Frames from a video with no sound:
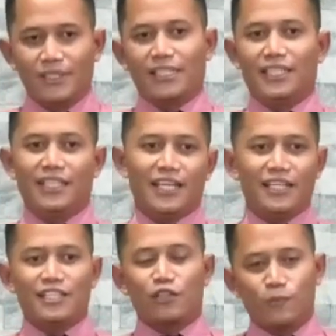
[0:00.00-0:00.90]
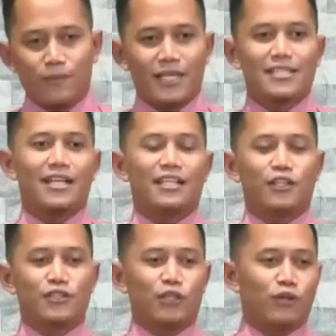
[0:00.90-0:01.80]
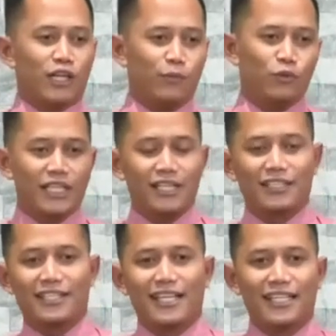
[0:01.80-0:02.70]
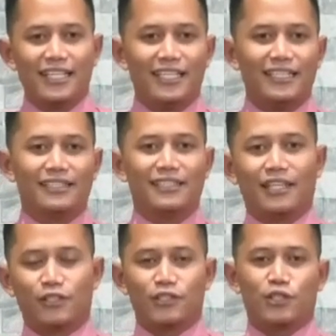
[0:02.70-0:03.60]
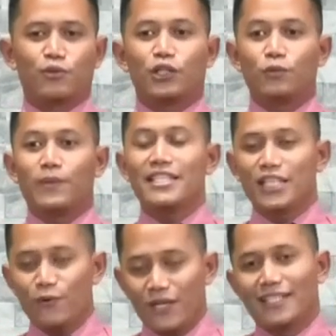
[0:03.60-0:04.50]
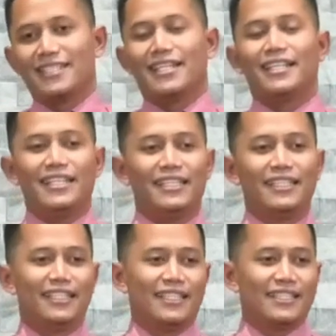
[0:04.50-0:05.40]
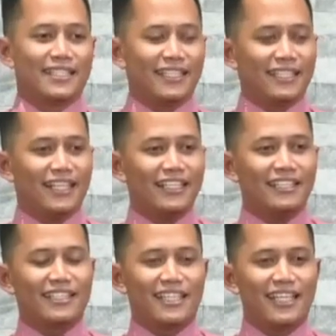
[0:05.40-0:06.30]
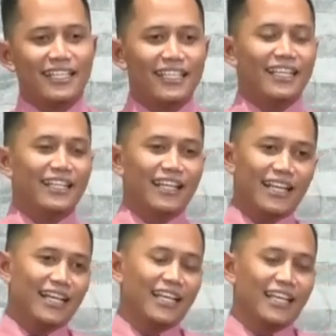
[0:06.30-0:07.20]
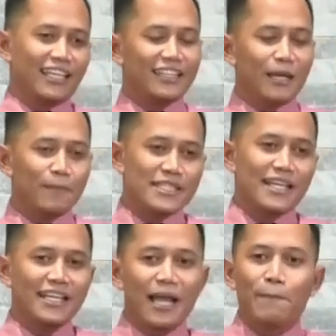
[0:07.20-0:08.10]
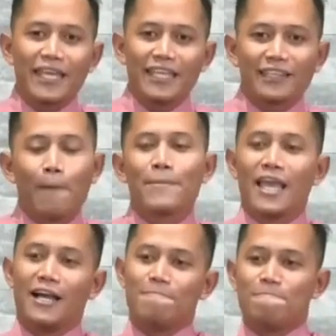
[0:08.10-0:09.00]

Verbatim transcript: Ketika ada satu permasalahan atau satu keributan yang terjadi atau sesuatu peristiwa terjadi, seringkali terjadi adalah kita mencari kambing hitamnya